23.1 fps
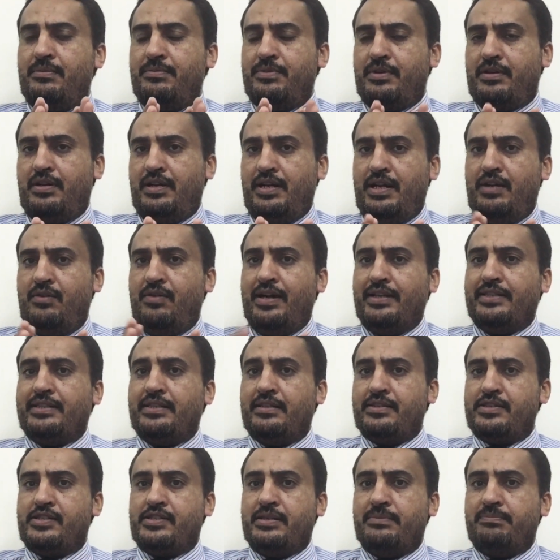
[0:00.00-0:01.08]
بالراحه
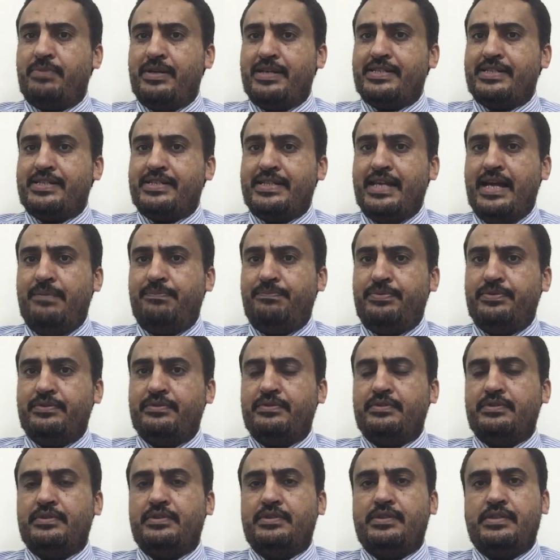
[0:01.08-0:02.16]
واحده ستيب باي ستيب
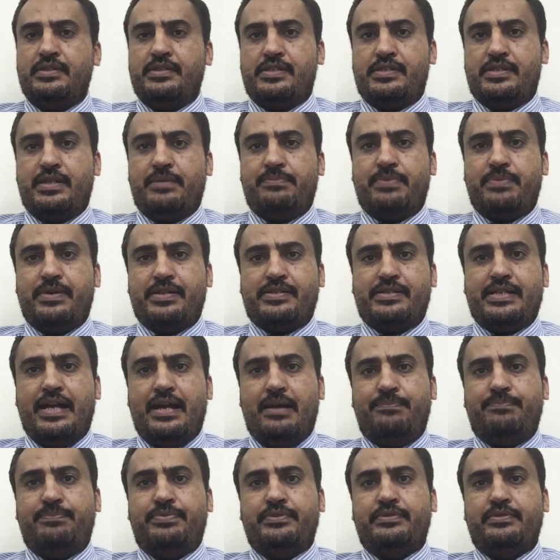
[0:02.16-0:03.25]
ستيب باي ستيب